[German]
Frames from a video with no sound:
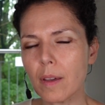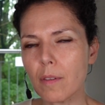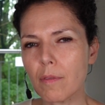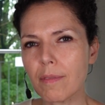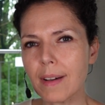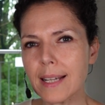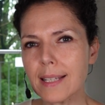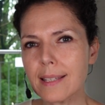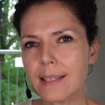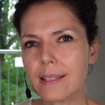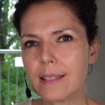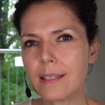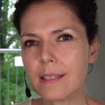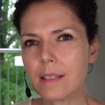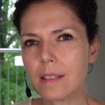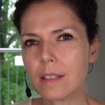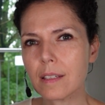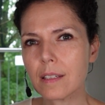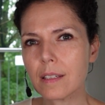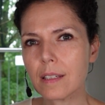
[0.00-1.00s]

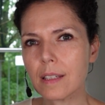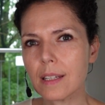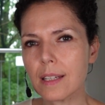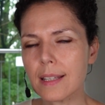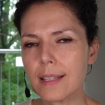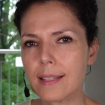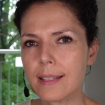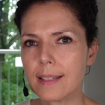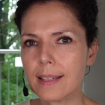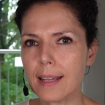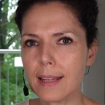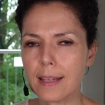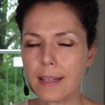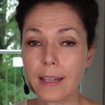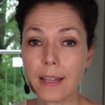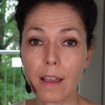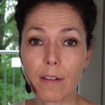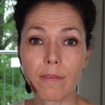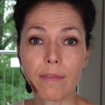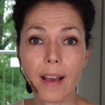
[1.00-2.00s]
was ist
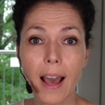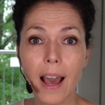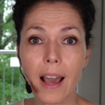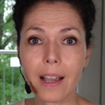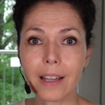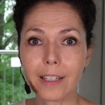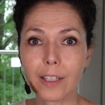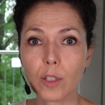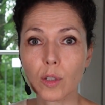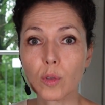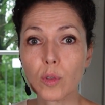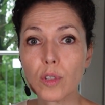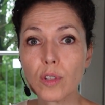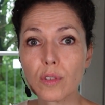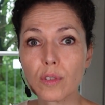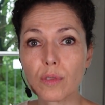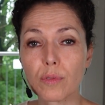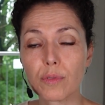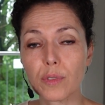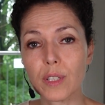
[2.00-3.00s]
denn der wahre
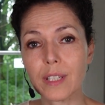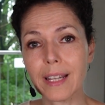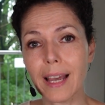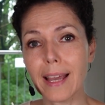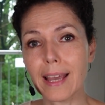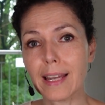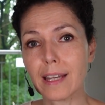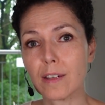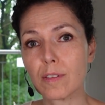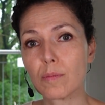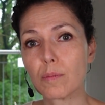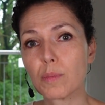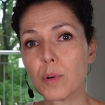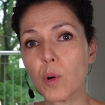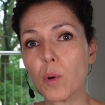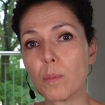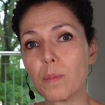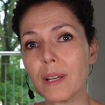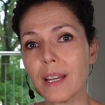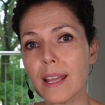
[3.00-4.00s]
Grund für dein
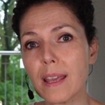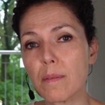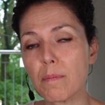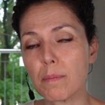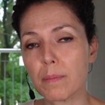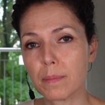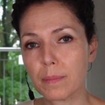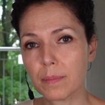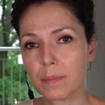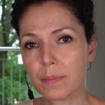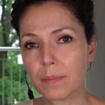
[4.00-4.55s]
Problem?